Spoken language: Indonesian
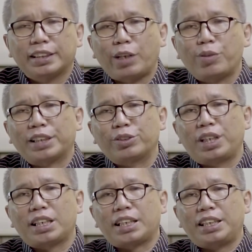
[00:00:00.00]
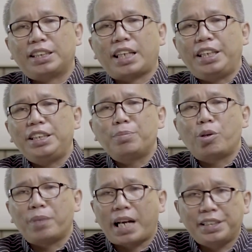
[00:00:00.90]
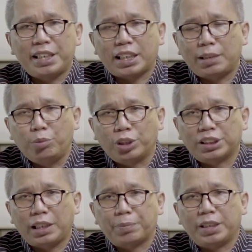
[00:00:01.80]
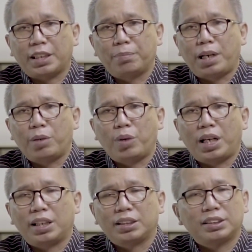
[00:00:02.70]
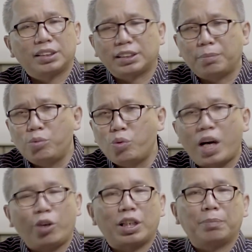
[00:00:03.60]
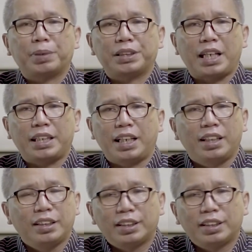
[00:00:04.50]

Tahukah saudara kisah ini mau mengajarkan buat setiap kita bahwa semua orang percaya,